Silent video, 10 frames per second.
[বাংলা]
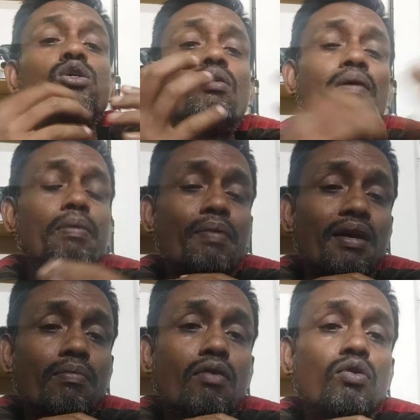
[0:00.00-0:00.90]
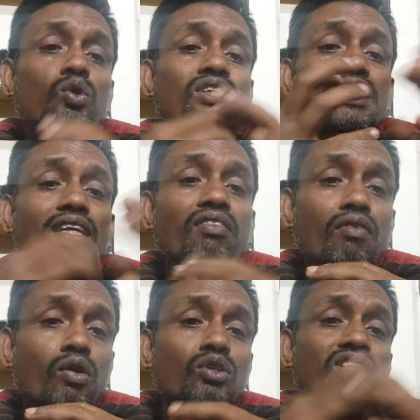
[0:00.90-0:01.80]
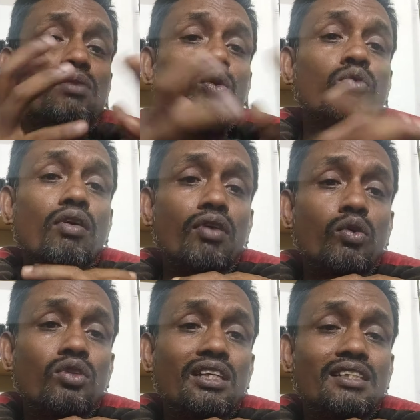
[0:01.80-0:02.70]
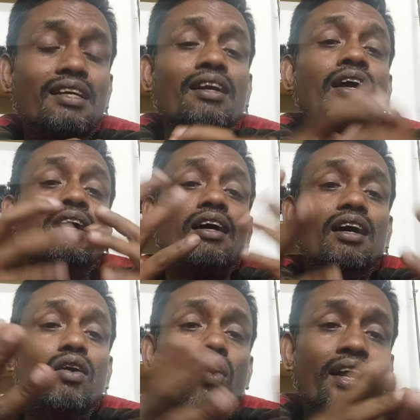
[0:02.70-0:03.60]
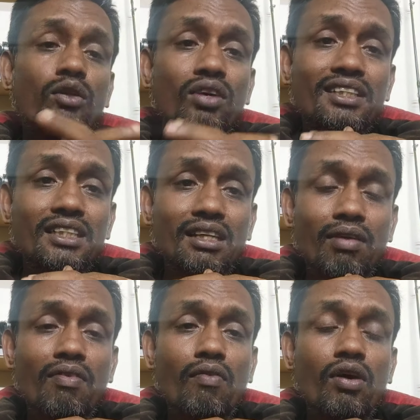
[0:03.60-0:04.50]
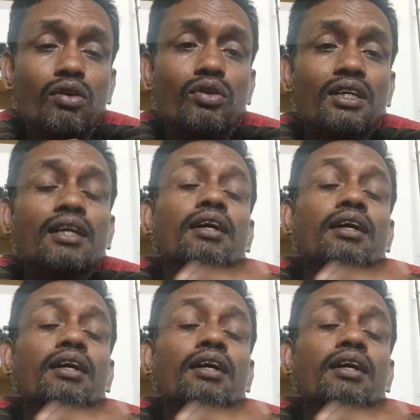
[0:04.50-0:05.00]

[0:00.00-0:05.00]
সবাই পিঁপড়া ডিম ব্যবহার করতেছেন ঘি ব্যবহার করতেছেন মধু ব্যবহার করতেছেন অনেক ধরনের জিনিস আমরা ব্যবহার করি